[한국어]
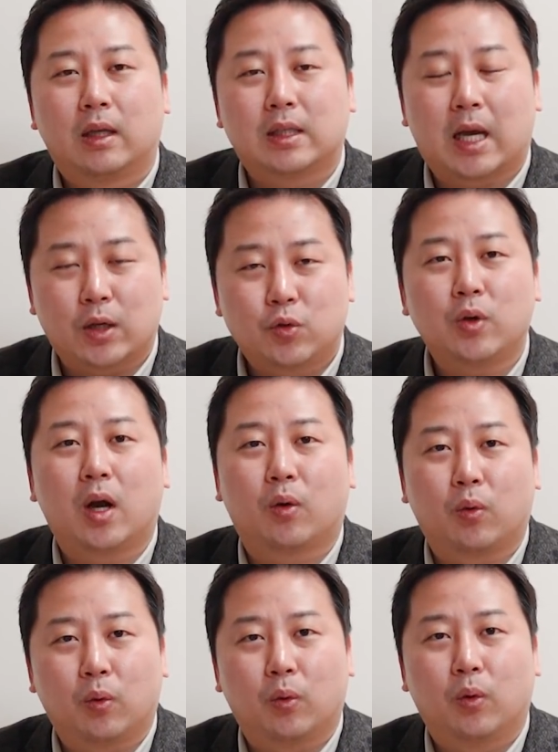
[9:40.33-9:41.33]

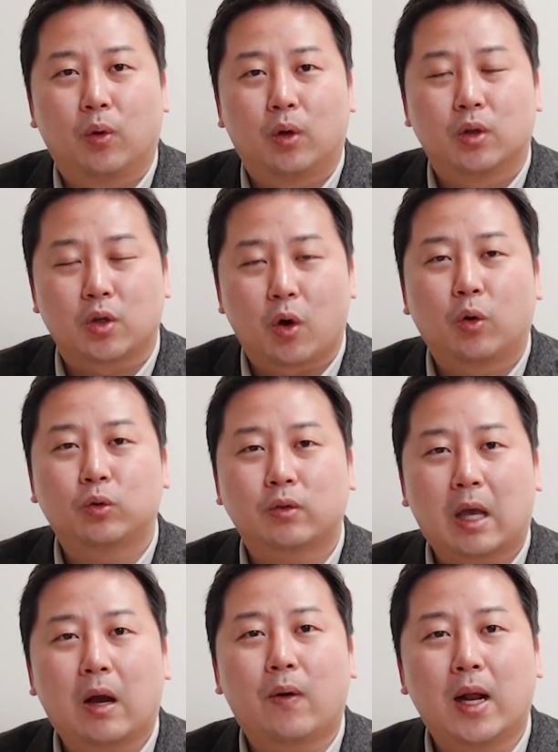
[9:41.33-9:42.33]
자중하고 적어도
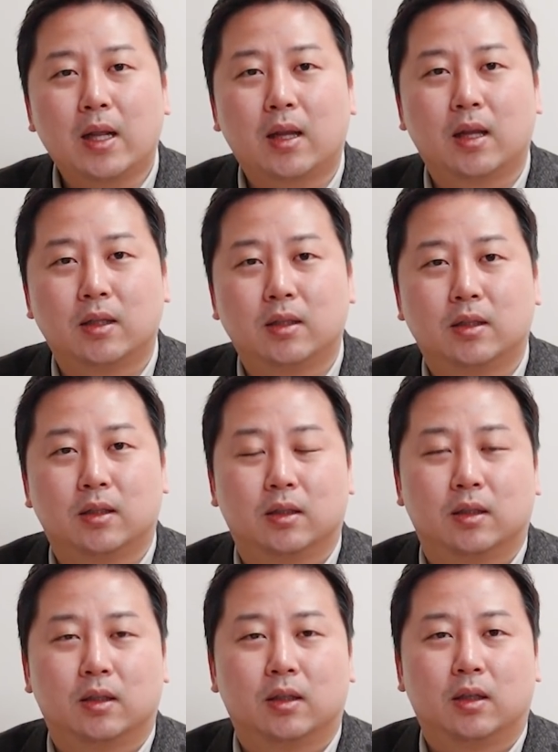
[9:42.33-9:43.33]
사과할 때는
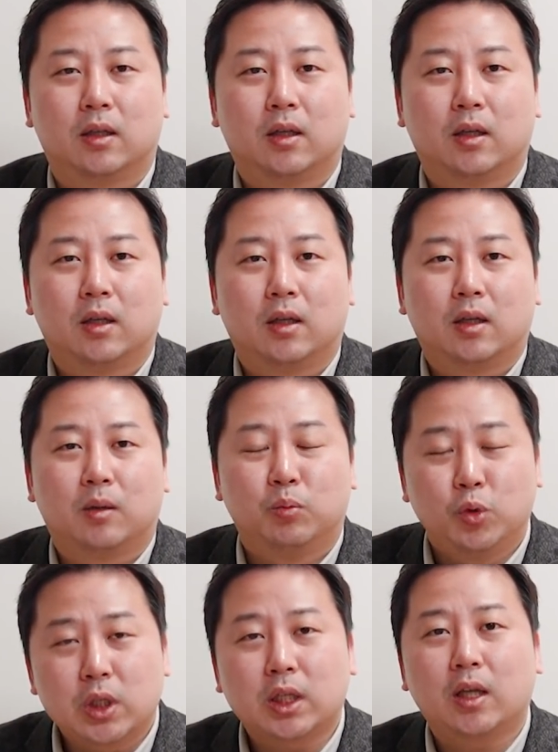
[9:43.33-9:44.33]

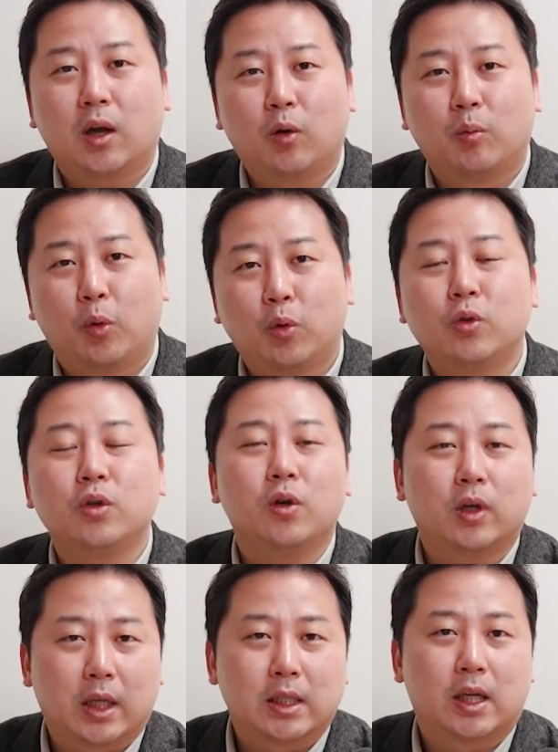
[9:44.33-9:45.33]
무식하고 모르는
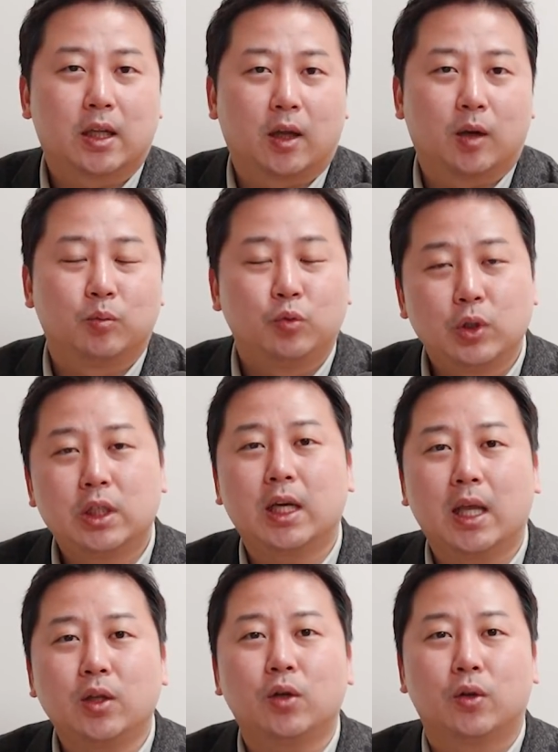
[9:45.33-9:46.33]
건 괜찮아요.
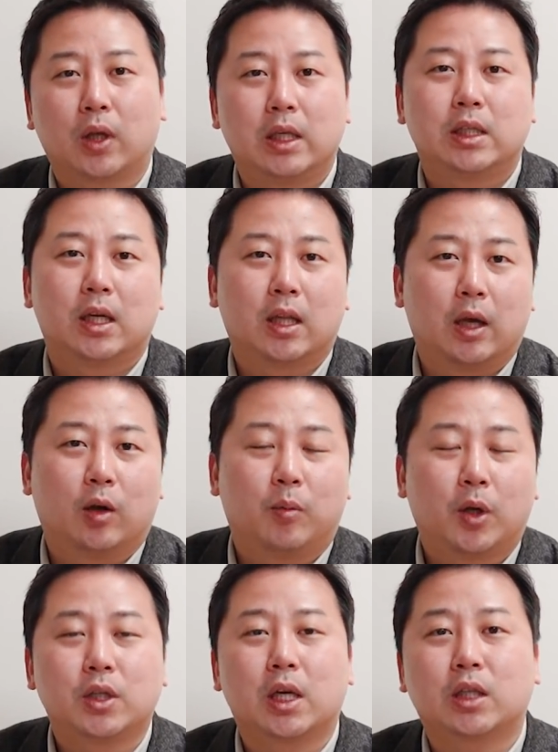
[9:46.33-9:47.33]
무지한 건 괜찮아요.
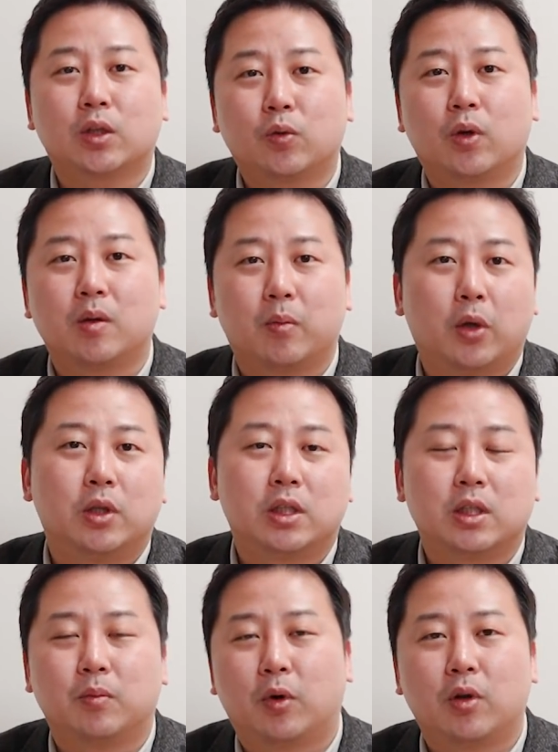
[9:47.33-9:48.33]
면책 특권이
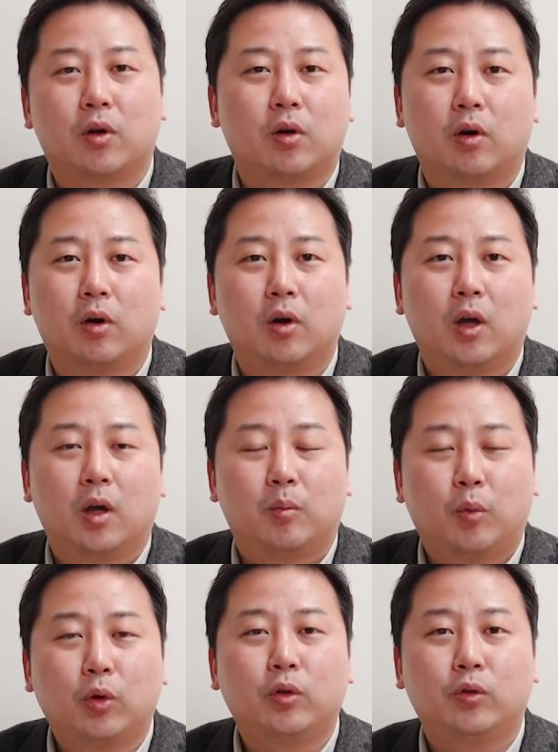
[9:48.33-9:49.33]
뭔지 뭐 이런 거
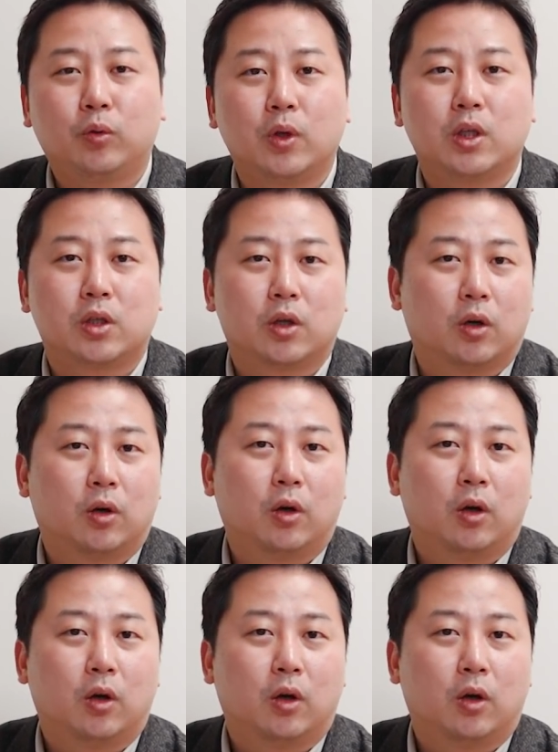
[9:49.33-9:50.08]
모를 수도 있죠.